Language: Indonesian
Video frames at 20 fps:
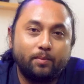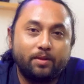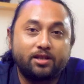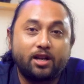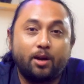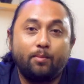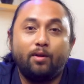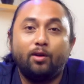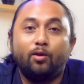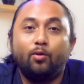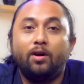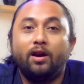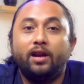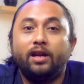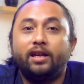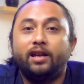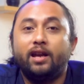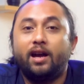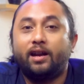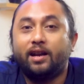bersama gua
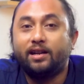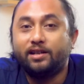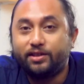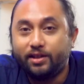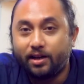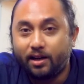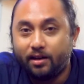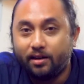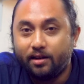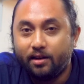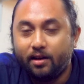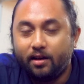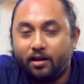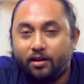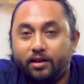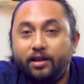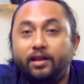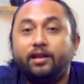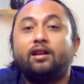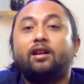Eki Aransyah
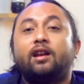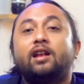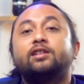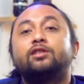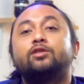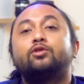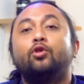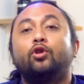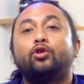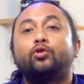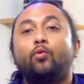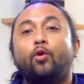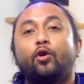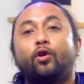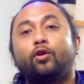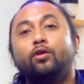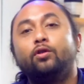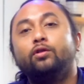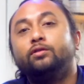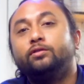di
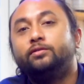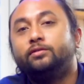kelas.work.